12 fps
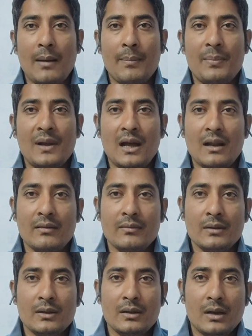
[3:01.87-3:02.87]
আপনার
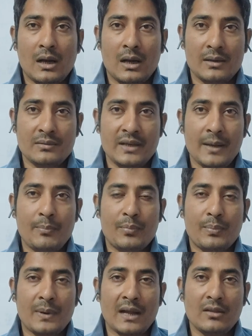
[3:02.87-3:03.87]
যে
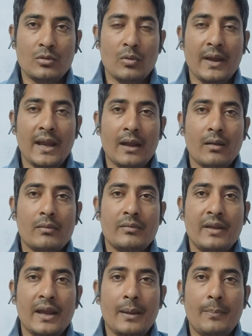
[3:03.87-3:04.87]
প্রাত্যহিক
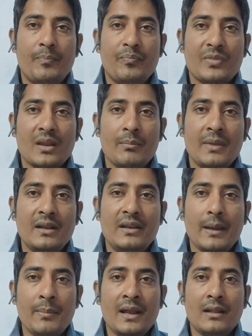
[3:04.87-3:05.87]
যে মিড
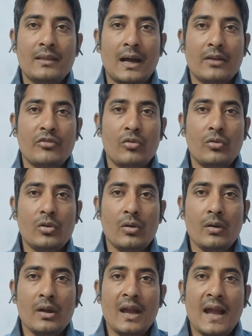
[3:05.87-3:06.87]
ডে মিল তার জন্য
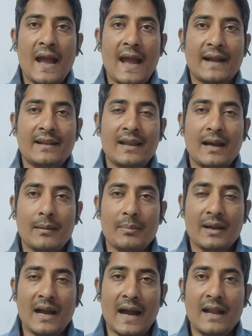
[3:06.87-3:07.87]
একটা
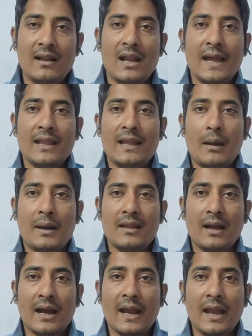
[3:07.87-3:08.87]
গাইডলাইন দেওয়া
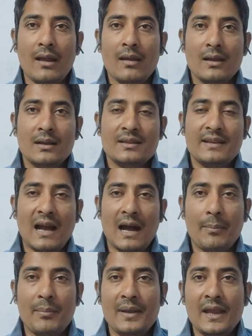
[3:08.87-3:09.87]
থাকে যে
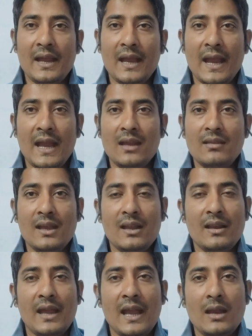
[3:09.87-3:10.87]
আপনি এই দিন
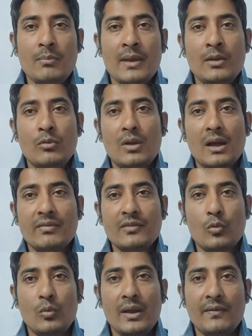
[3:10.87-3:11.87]
এই মেনুটা
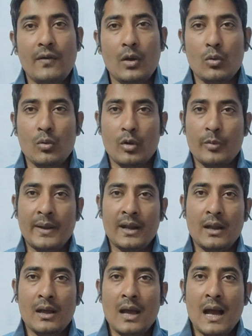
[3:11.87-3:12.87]
স্কুলে ফলো করবেন
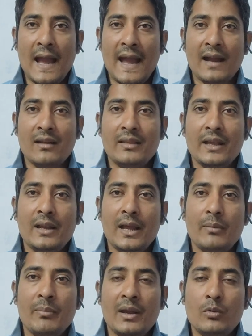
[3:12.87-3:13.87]

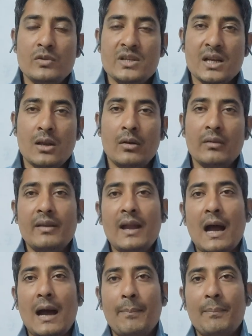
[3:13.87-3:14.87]
একদিনের মেনু ছিল যে
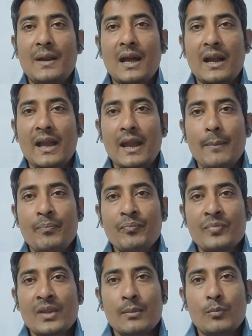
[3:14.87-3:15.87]
আপনাকে
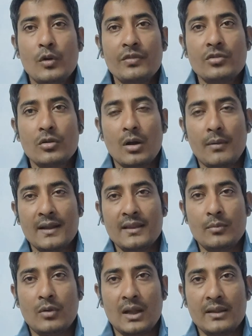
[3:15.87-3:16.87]
পোস্ত খাওয়াতে
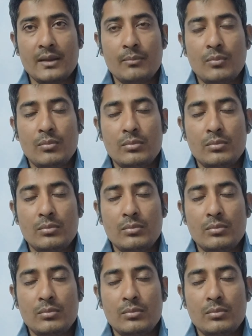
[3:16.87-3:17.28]
বলাতে